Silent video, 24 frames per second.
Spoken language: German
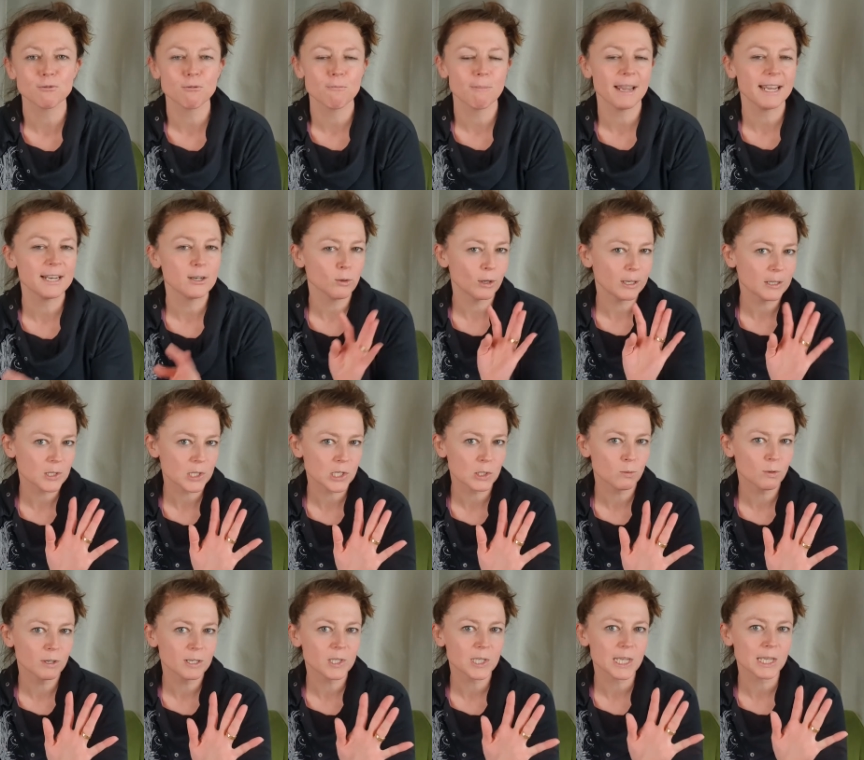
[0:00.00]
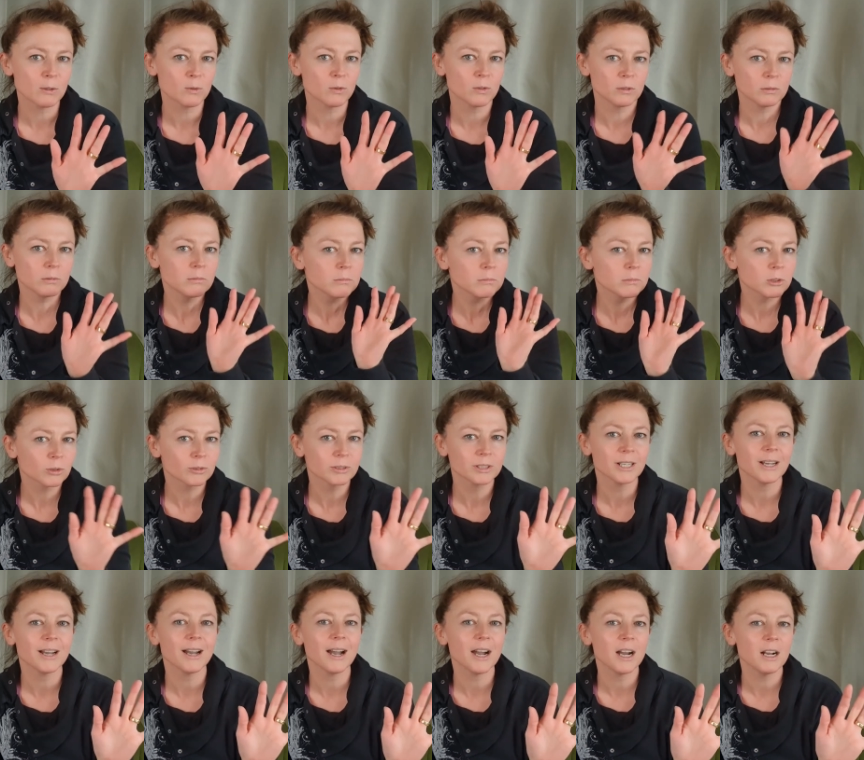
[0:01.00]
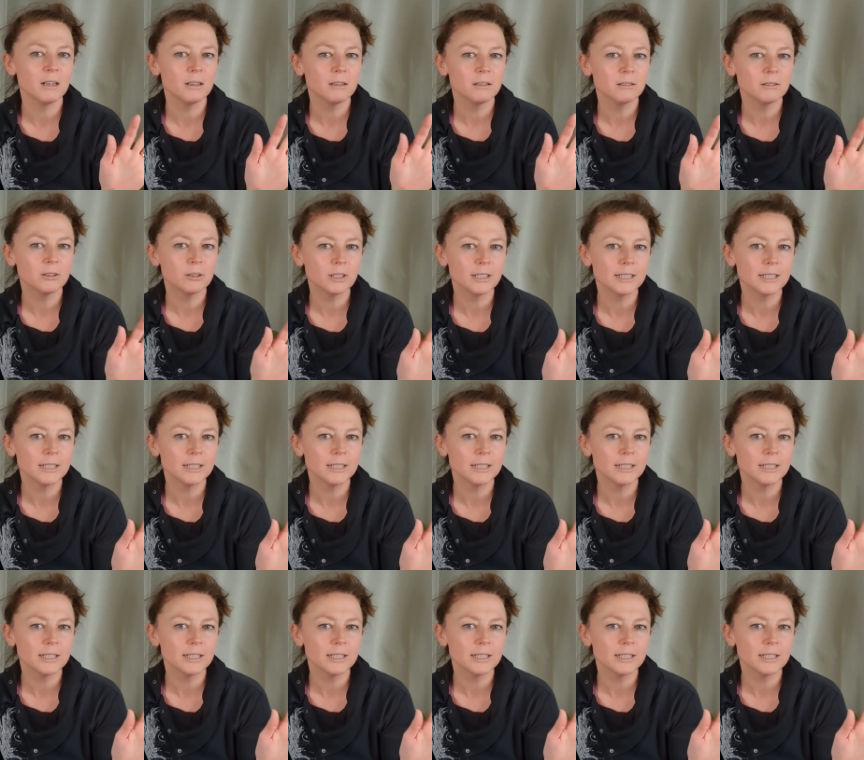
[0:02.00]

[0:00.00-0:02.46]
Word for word: wobei 19 Uhr ist eh noch total